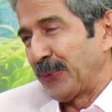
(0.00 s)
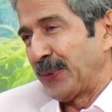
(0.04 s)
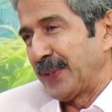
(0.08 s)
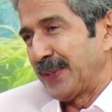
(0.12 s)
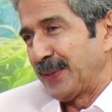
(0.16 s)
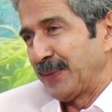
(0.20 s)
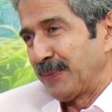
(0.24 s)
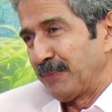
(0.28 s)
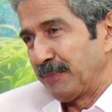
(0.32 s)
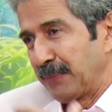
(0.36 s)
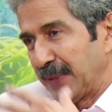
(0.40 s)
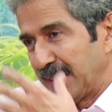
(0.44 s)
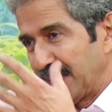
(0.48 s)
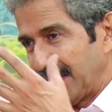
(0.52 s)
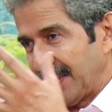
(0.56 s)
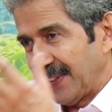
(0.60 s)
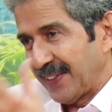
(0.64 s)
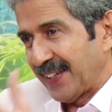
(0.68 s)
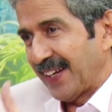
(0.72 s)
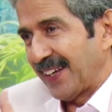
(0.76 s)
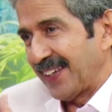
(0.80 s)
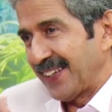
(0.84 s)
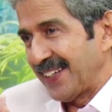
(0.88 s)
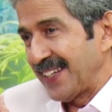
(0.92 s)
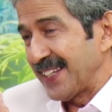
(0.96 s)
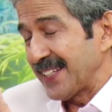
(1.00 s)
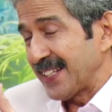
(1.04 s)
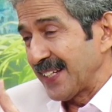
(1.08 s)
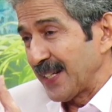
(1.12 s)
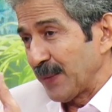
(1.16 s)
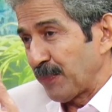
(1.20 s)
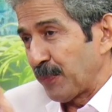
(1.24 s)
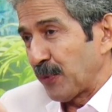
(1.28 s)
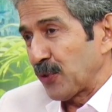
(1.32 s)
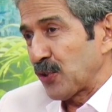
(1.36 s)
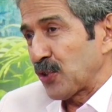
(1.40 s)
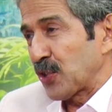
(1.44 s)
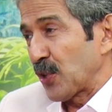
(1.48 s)
डू इट बट ही ही इज़ इन
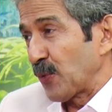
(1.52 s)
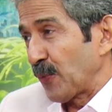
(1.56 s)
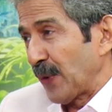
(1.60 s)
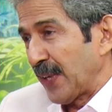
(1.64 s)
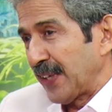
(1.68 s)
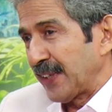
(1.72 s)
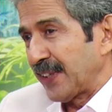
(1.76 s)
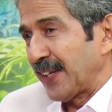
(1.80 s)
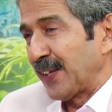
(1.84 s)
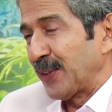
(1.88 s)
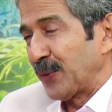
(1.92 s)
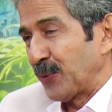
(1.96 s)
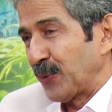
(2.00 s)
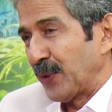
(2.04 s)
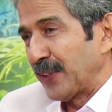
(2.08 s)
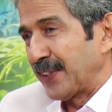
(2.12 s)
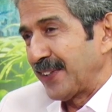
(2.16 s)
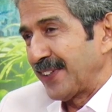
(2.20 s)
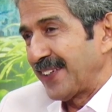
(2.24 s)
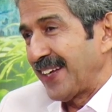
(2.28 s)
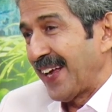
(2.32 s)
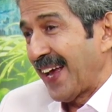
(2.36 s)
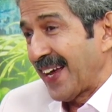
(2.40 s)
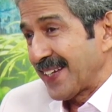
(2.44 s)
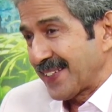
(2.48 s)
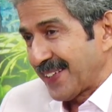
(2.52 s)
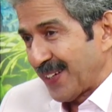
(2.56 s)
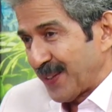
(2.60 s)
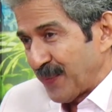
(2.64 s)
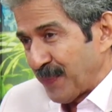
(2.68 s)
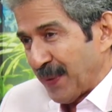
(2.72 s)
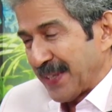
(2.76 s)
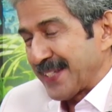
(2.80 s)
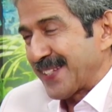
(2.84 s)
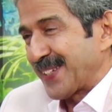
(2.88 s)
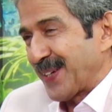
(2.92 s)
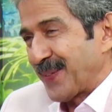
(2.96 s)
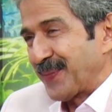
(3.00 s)
अ पोजिशन वे ही कैन डू इट ही हैज़ दैट
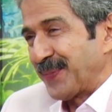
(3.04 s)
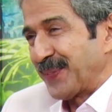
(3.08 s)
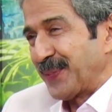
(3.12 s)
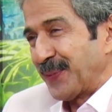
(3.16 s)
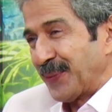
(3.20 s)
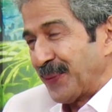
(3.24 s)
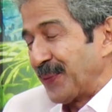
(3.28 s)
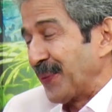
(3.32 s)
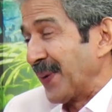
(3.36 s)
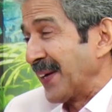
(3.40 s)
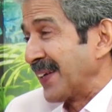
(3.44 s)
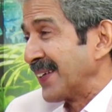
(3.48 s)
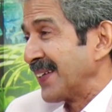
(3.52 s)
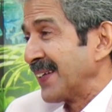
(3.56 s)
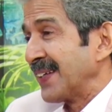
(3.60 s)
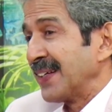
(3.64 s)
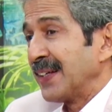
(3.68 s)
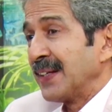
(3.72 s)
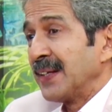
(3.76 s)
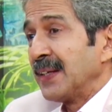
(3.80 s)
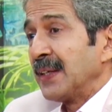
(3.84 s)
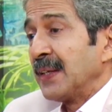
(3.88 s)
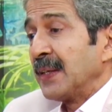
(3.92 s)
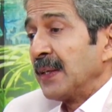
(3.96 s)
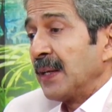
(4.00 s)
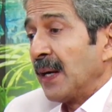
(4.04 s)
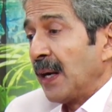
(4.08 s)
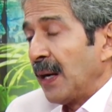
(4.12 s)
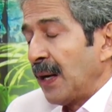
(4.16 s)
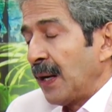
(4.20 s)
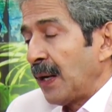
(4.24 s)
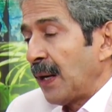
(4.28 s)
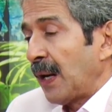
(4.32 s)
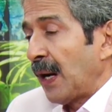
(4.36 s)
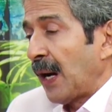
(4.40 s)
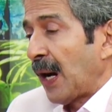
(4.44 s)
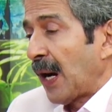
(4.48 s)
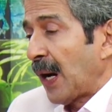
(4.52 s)
मंथ्स अप टू डू इट
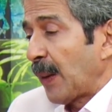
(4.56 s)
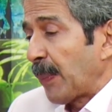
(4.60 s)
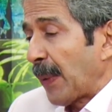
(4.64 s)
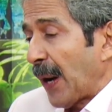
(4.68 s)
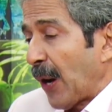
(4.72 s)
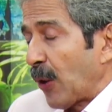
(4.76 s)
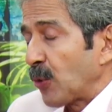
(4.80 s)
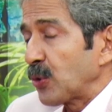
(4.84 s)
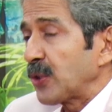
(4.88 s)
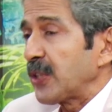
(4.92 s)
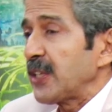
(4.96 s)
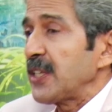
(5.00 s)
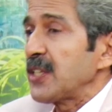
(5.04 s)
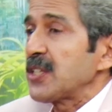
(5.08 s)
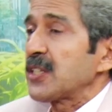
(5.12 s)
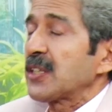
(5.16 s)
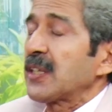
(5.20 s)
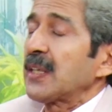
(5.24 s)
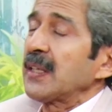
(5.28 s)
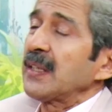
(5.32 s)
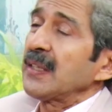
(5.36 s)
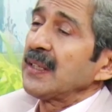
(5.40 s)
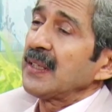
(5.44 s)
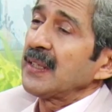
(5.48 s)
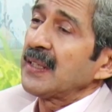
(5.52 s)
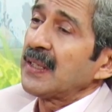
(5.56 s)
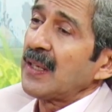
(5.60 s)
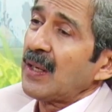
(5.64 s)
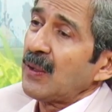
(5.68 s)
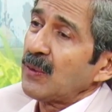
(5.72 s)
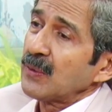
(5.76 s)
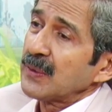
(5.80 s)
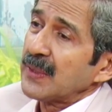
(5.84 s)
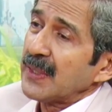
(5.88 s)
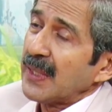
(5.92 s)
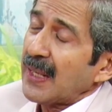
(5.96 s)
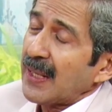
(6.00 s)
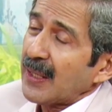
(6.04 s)
आप आउटरीच करें
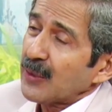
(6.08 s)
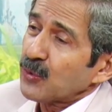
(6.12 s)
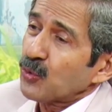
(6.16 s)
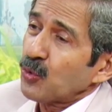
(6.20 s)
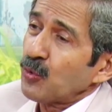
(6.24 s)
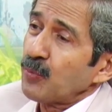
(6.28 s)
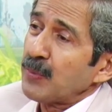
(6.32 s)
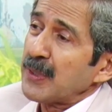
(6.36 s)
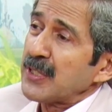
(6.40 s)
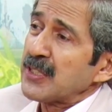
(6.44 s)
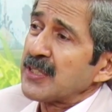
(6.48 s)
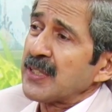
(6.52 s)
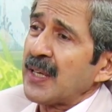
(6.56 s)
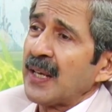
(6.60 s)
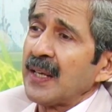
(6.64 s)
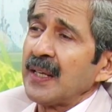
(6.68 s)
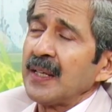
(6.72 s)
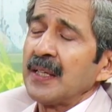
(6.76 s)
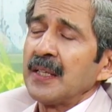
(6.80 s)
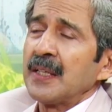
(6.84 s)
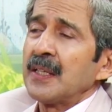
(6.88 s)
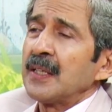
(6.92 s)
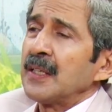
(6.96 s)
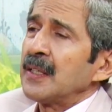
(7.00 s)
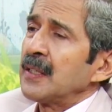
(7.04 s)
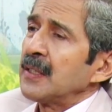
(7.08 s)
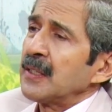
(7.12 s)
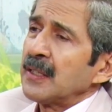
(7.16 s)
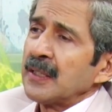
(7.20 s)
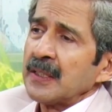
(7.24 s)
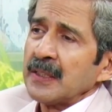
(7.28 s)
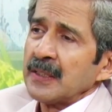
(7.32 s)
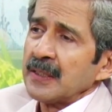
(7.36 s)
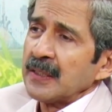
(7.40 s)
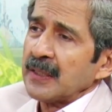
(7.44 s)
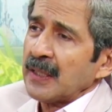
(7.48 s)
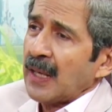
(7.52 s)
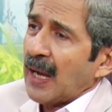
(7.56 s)
गाँव देहातों तो में जाएँ
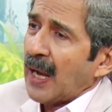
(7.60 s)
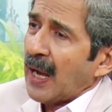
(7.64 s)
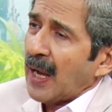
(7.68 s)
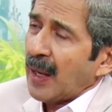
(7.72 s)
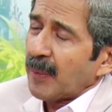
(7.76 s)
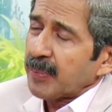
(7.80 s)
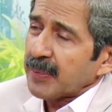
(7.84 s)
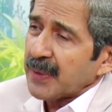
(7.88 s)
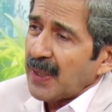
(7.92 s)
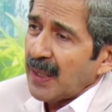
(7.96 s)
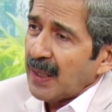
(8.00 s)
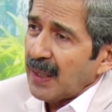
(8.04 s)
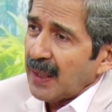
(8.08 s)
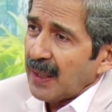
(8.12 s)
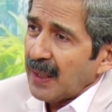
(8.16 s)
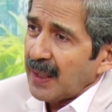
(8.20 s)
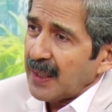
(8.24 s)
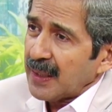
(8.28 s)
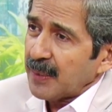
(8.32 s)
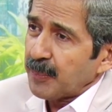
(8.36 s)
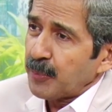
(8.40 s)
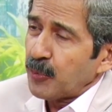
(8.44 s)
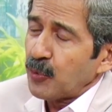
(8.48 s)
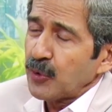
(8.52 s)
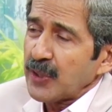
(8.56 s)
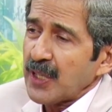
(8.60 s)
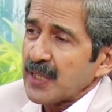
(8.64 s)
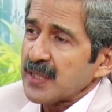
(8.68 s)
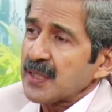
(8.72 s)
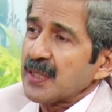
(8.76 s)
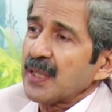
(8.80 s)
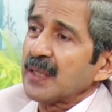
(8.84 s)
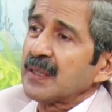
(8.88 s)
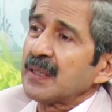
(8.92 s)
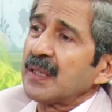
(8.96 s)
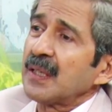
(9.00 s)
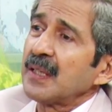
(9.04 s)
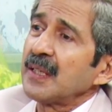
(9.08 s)
आपका खैरपुर या
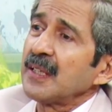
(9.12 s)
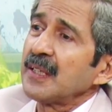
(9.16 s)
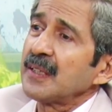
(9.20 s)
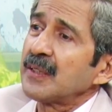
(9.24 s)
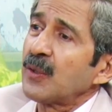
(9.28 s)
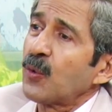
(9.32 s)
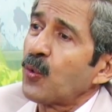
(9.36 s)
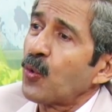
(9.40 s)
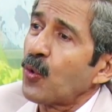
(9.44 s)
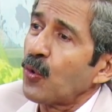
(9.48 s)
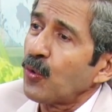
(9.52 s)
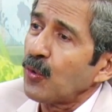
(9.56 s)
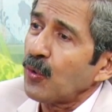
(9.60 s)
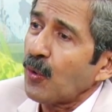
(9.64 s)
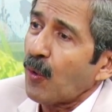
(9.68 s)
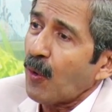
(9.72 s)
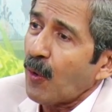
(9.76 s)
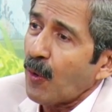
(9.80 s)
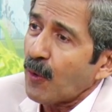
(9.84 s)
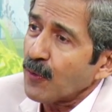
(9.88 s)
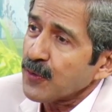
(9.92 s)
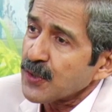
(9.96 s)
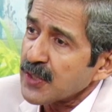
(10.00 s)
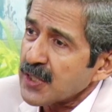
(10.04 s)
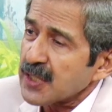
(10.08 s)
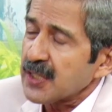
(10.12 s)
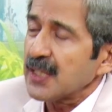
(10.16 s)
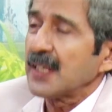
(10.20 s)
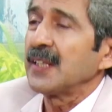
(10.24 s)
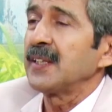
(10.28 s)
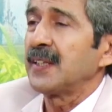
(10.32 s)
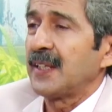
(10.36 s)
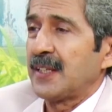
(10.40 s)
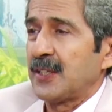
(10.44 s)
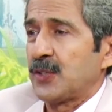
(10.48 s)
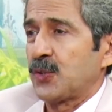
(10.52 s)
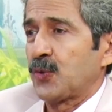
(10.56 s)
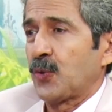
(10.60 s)
सक्करनी द होल ऑफ
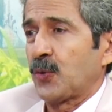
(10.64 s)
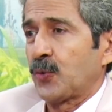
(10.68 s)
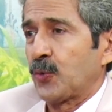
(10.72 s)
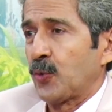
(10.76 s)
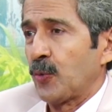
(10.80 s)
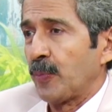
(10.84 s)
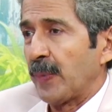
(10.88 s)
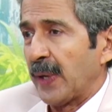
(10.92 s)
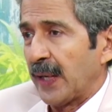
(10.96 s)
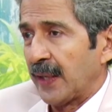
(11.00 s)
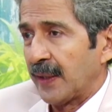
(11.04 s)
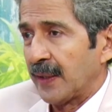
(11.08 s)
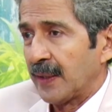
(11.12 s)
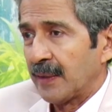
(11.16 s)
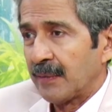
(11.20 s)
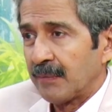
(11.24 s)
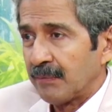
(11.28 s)
सिंध इज़ योर डोमेन